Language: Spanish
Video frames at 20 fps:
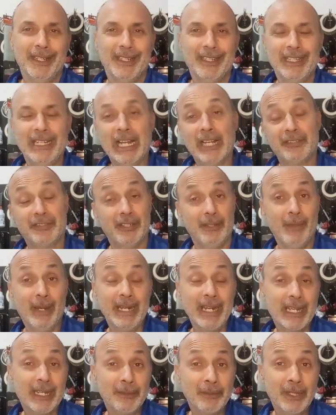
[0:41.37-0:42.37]
Y la
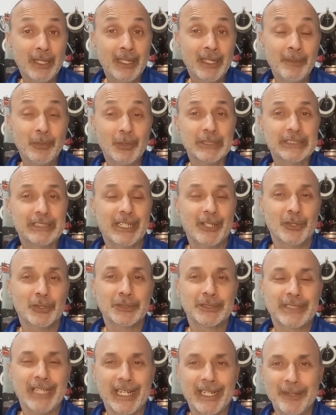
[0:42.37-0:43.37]
semana que viene pues te
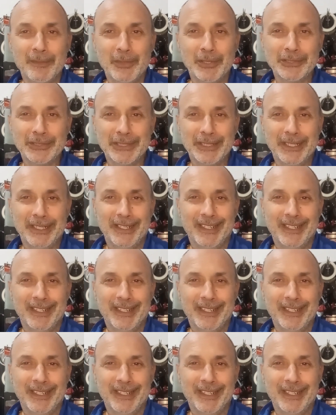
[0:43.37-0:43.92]
contaremos